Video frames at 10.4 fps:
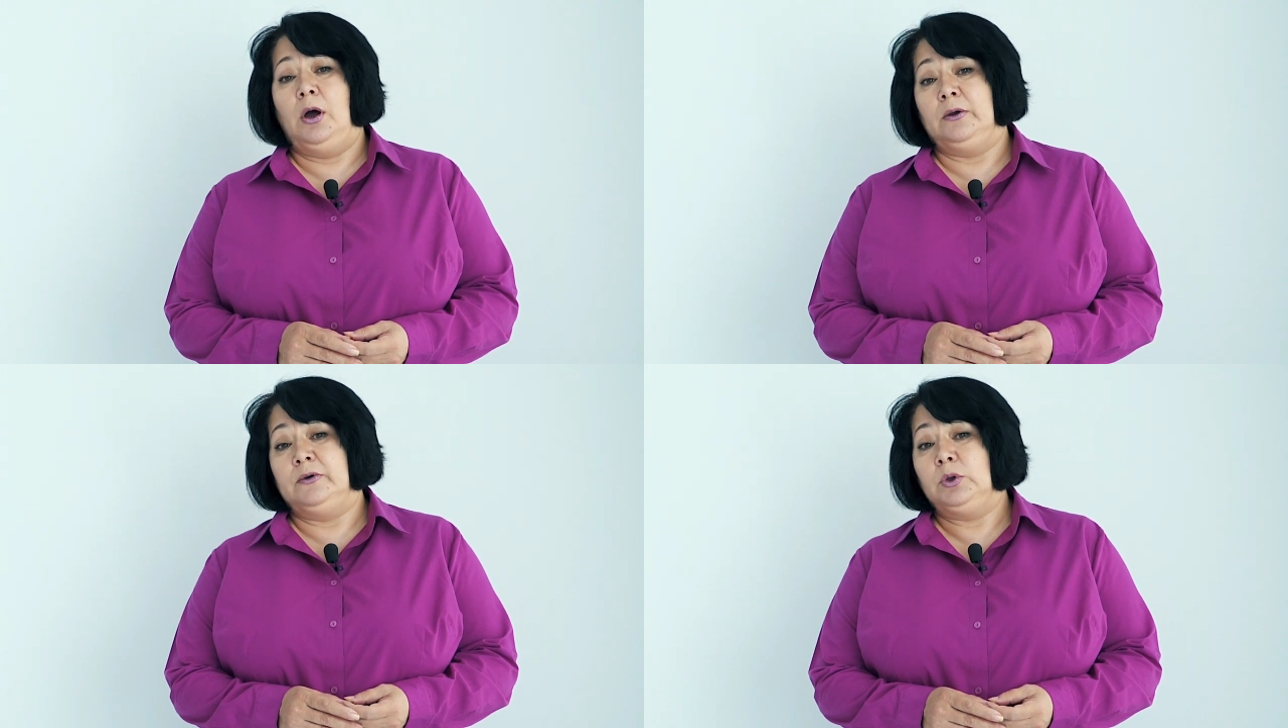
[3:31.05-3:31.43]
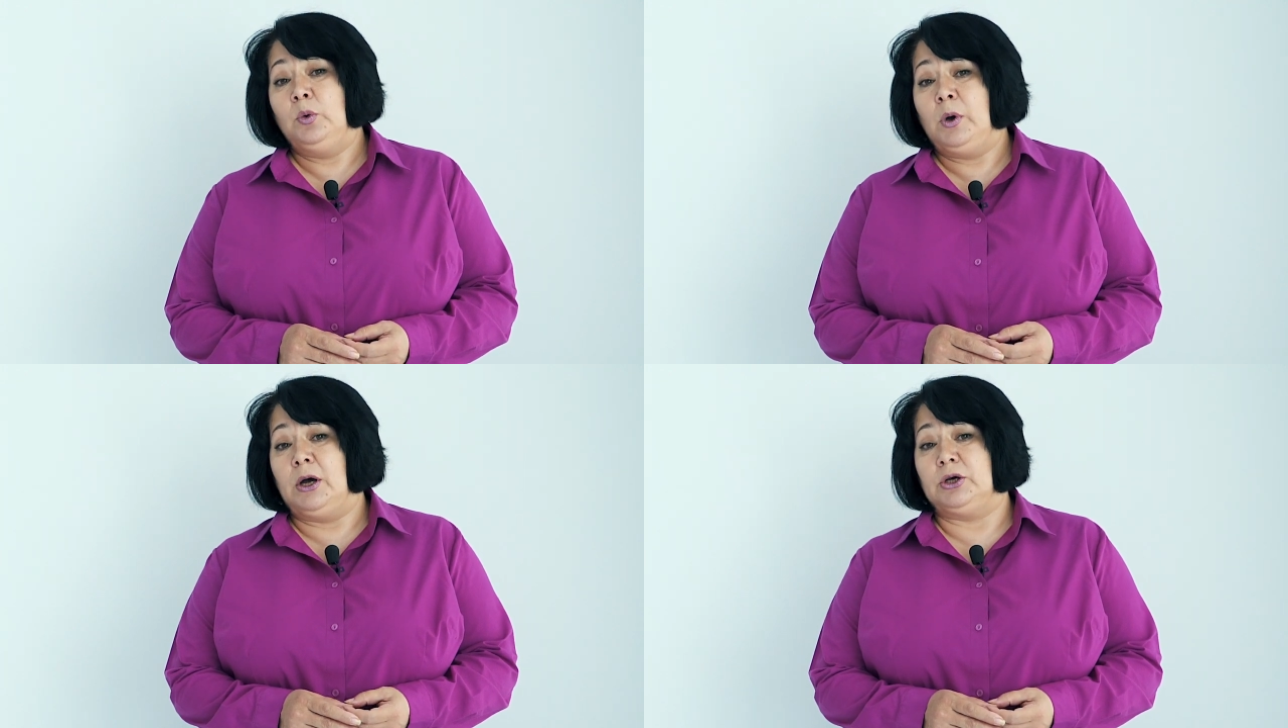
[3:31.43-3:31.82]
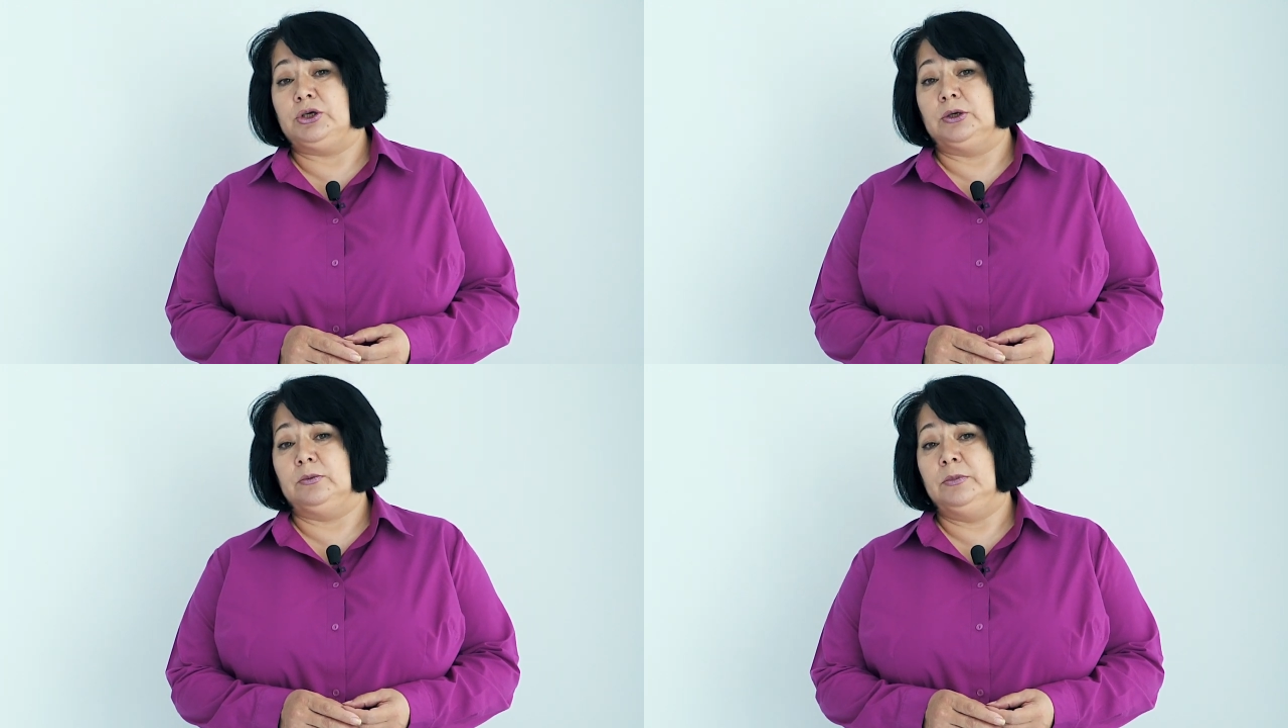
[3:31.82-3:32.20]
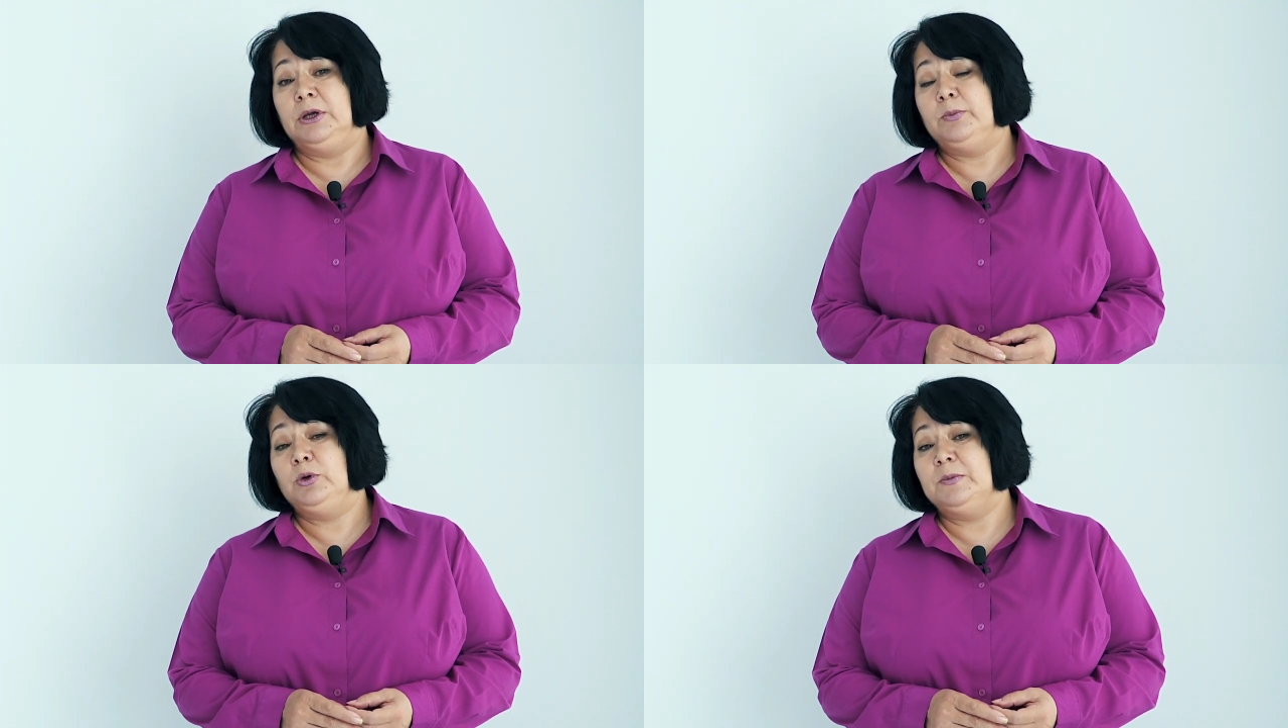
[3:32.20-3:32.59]
Он говорит, ну как же,
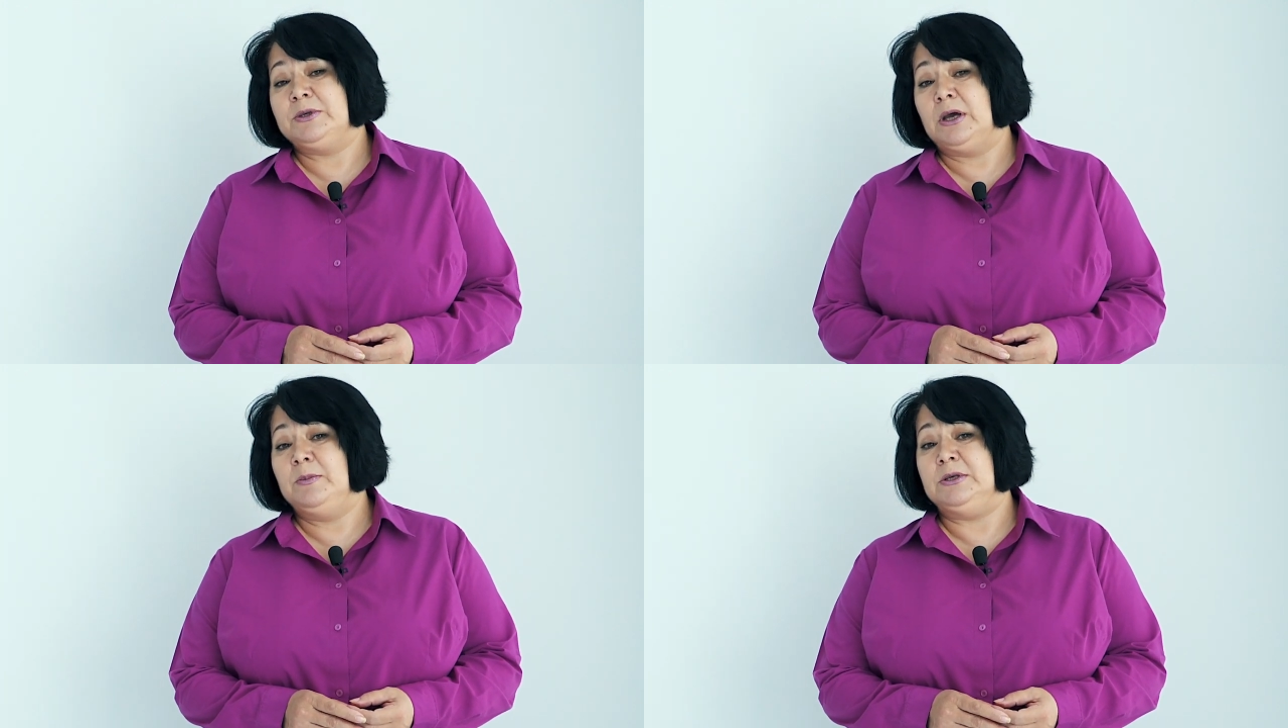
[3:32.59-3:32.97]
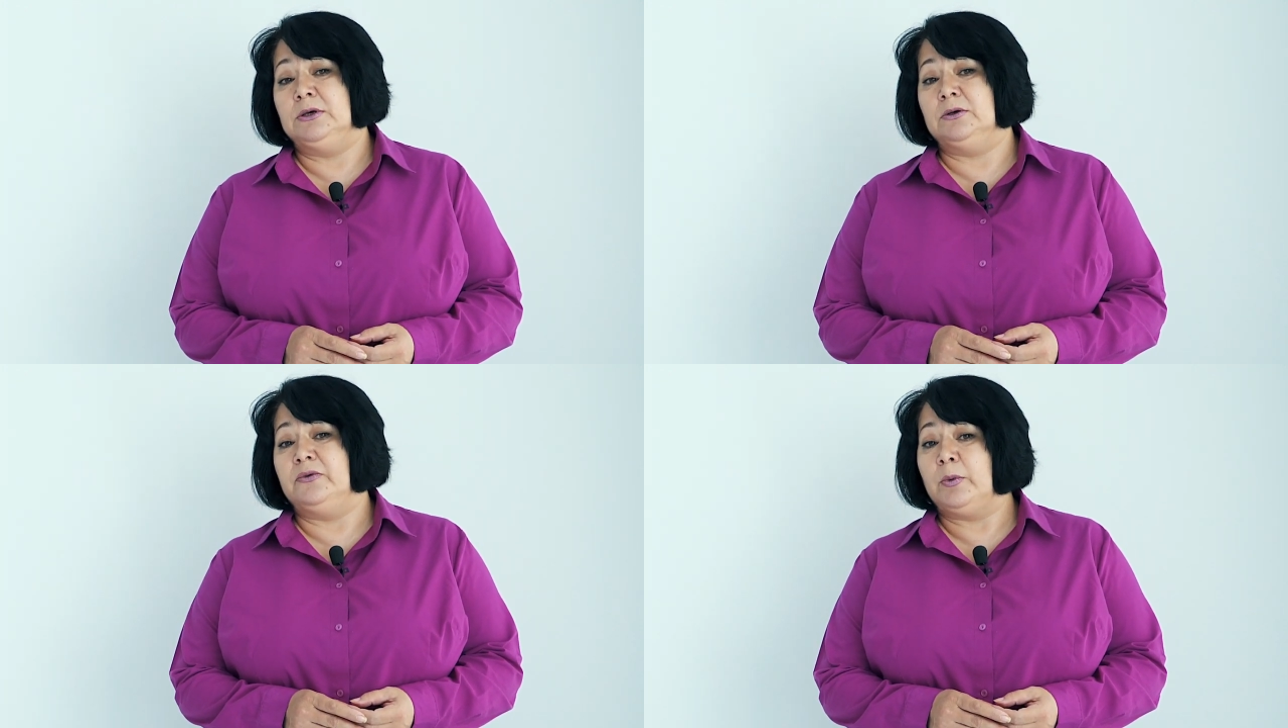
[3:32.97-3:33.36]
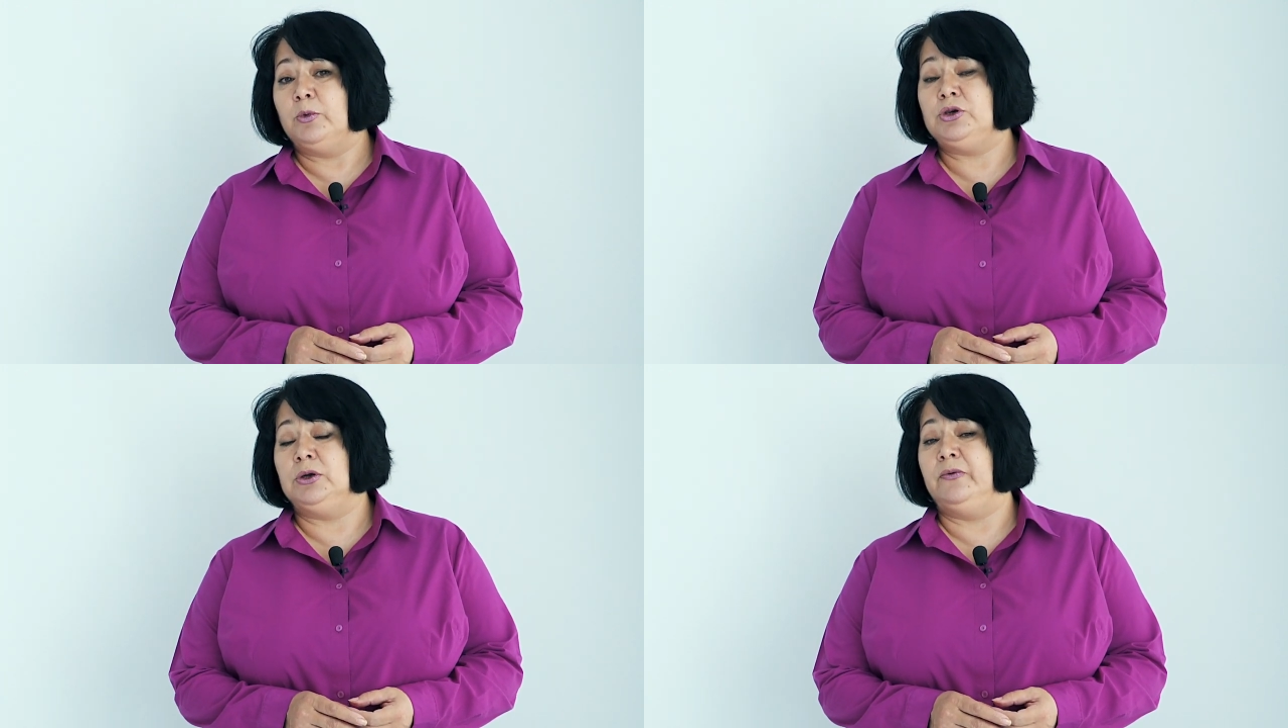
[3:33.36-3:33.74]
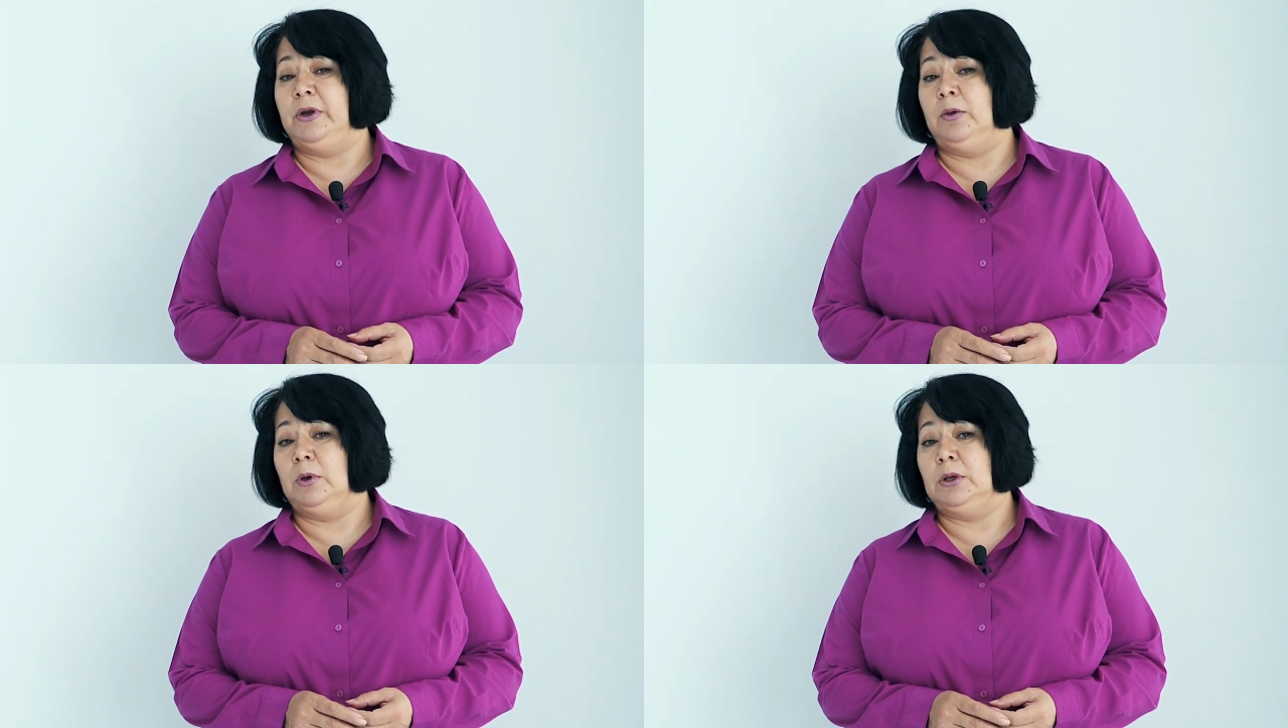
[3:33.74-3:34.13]
мы это будем сами делать в рабочее
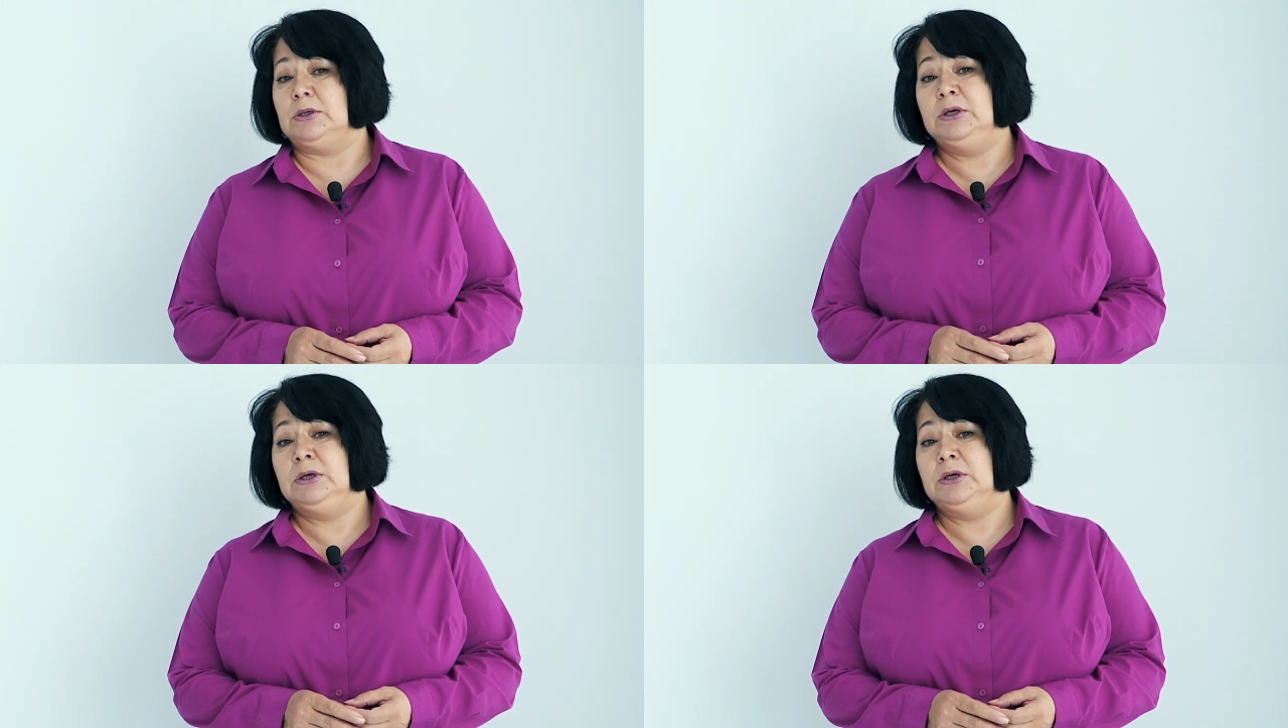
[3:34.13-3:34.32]
время,